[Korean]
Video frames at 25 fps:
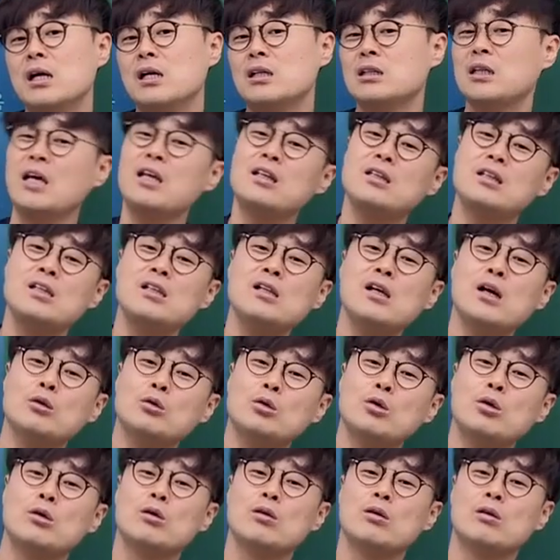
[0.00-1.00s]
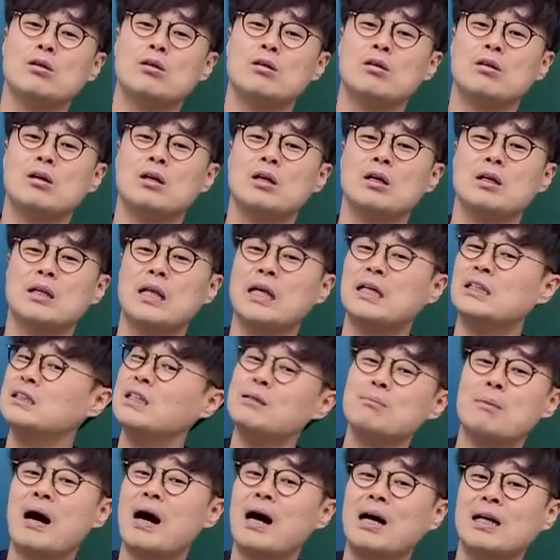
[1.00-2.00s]
그래, 틀려도 내
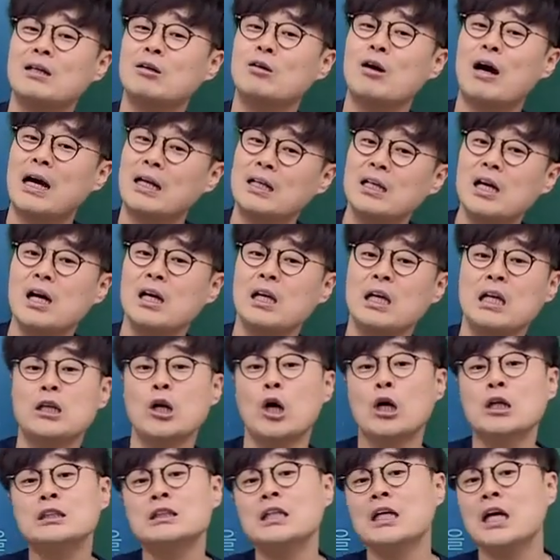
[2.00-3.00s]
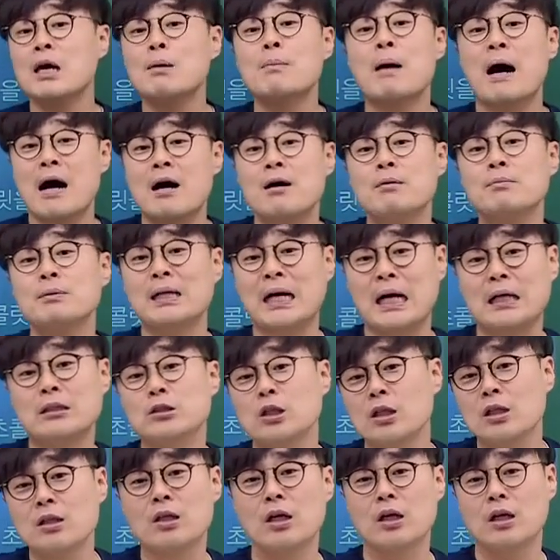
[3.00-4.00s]
인생 망하는 거 아니야. 이런 세계 마음을
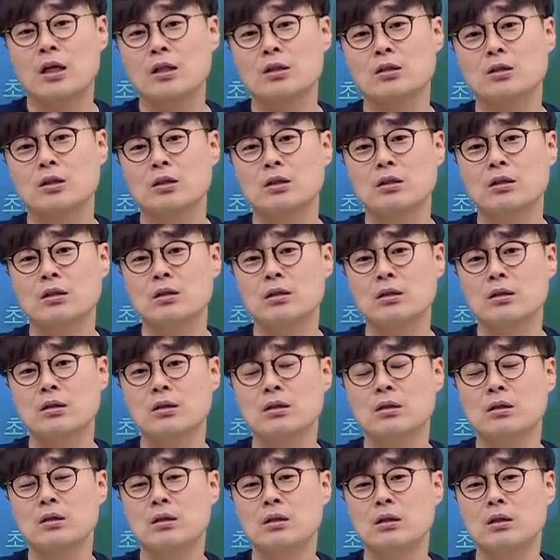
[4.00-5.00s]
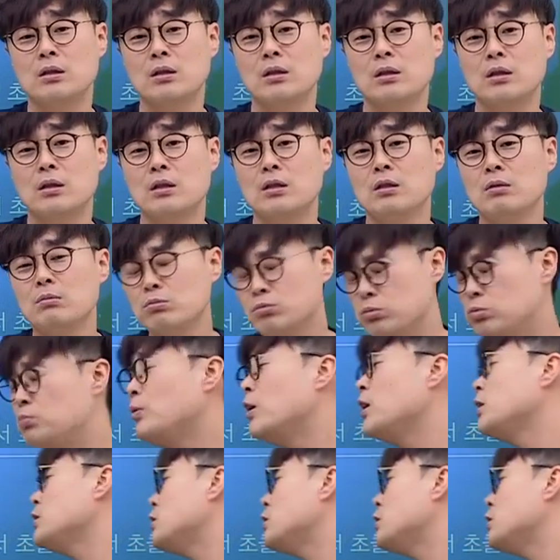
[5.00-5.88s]
가져야 돼 알았죠? 분명히